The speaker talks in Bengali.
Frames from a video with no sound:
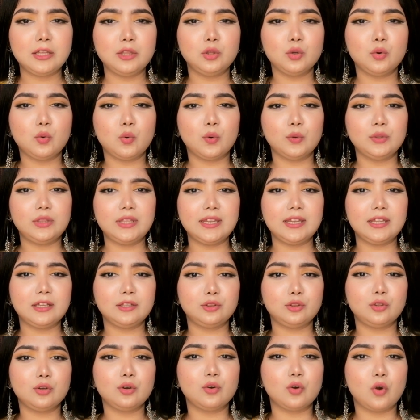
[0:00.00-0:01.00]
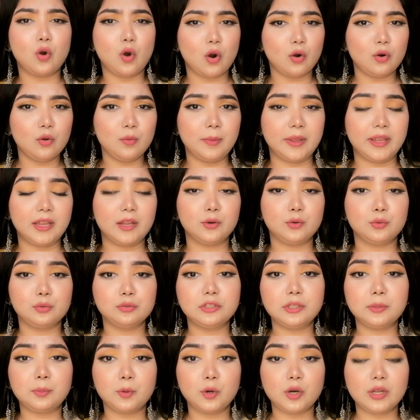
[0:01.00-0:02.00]
কিন্তু অতিরিক্ত গরমে
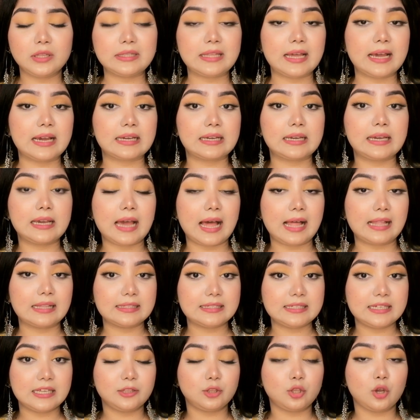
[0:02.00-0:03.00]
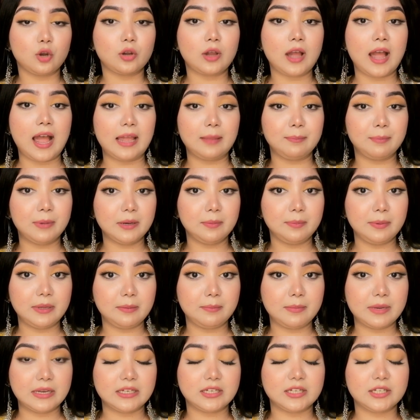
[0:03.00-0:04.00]
রোদে পড়া দাগ কালচে ত্বক হাইপার
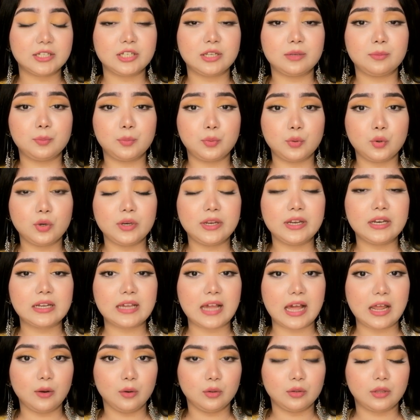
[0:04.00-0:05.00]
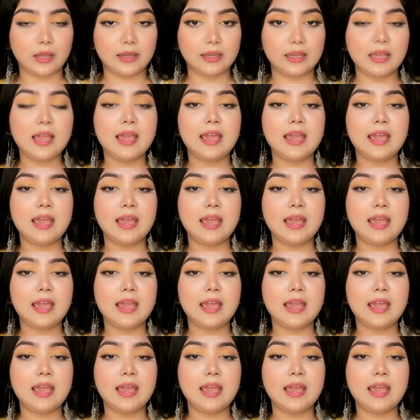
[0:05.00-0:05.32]
পিগমেন্টেশন ব্রনের কালো দাগ